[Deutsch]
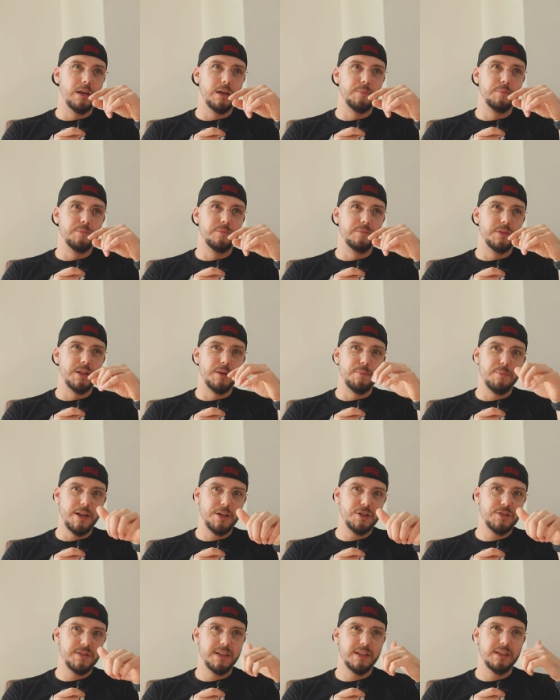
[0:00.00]
ähm, den
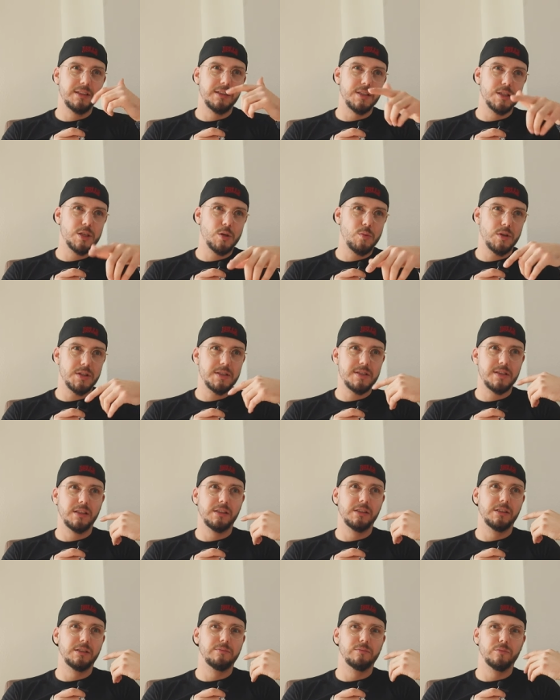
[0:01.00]
Bench-Single, den
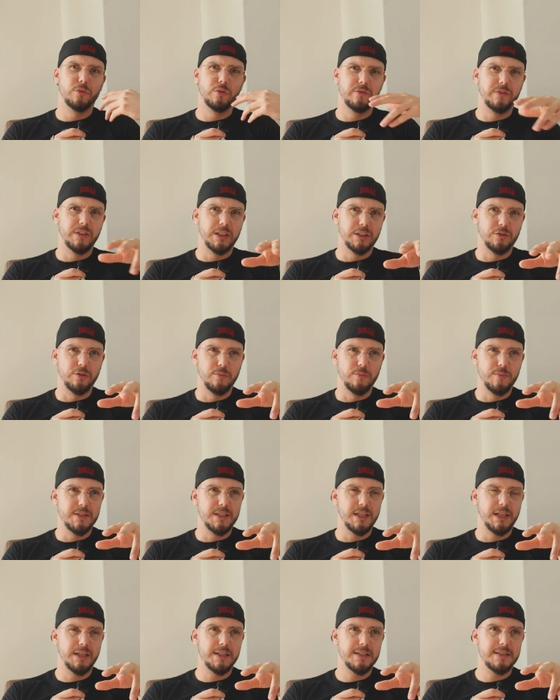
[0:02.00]
Squat-Single und vielleicht noch ein
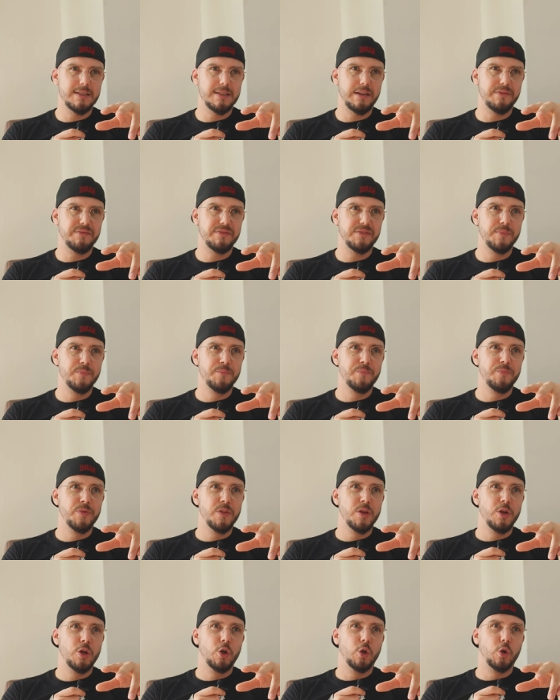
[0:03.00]
bisschen anderen Stuff.
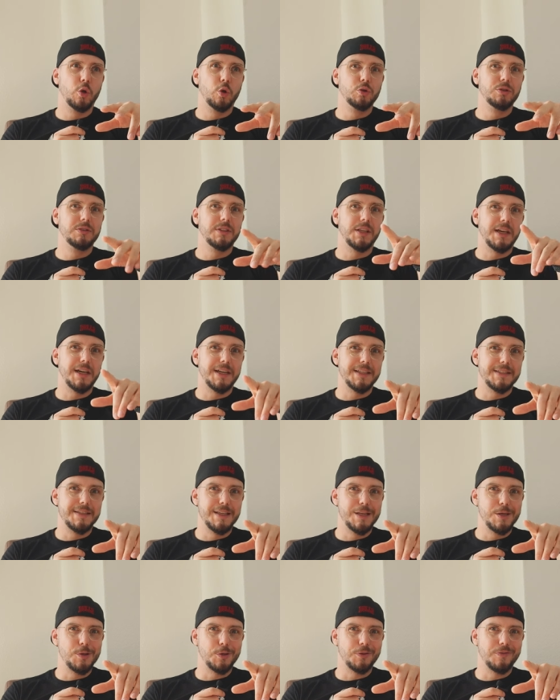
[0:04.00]
Und danach
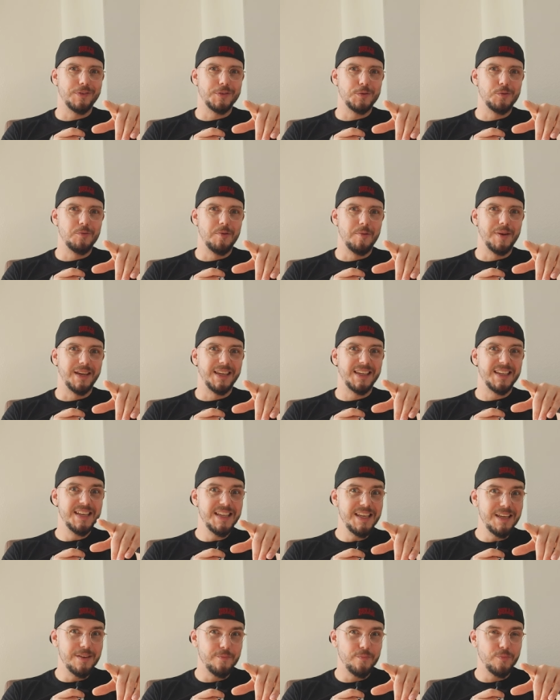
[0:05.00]
erzähle ich euch was über mein
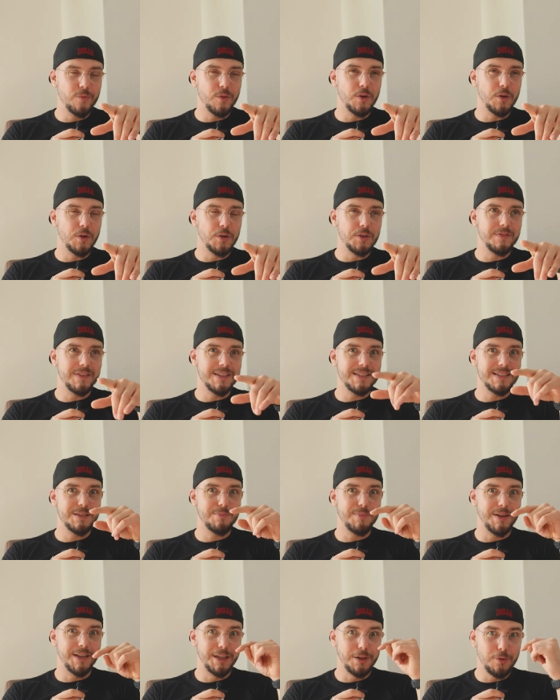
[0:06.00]
Knie und was
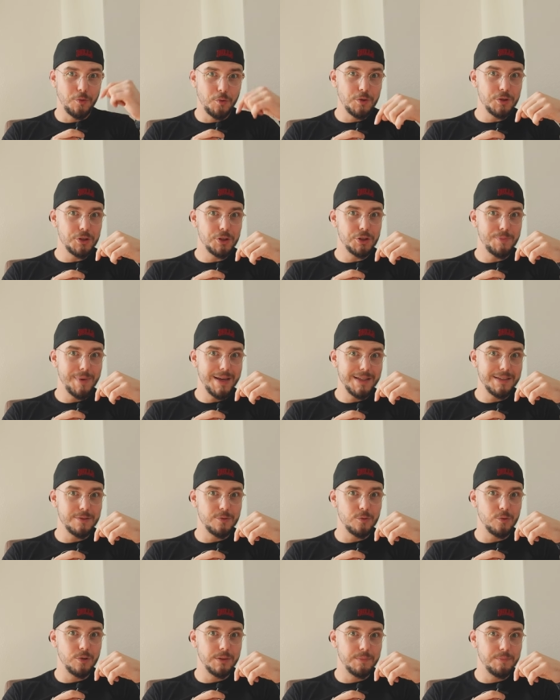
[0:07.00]
ich bei den chronischen Schmerzen
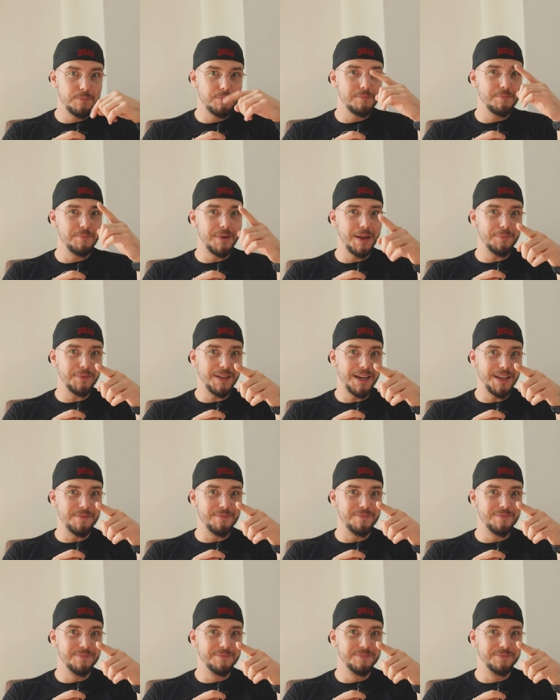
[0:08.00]
tue. Bleibt dran!
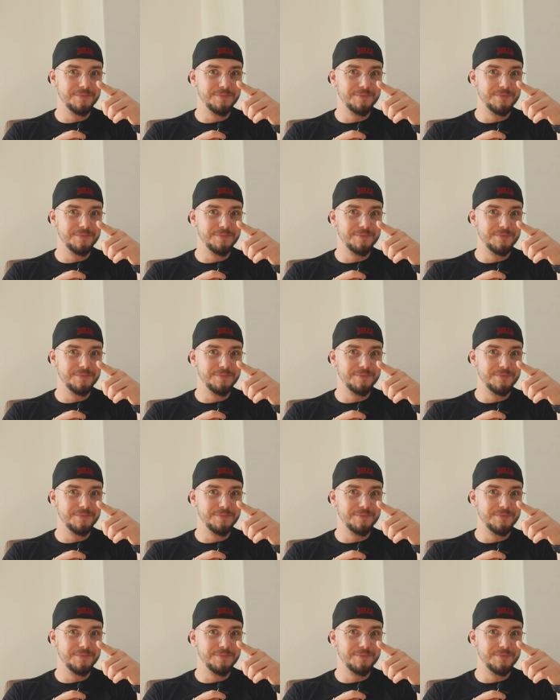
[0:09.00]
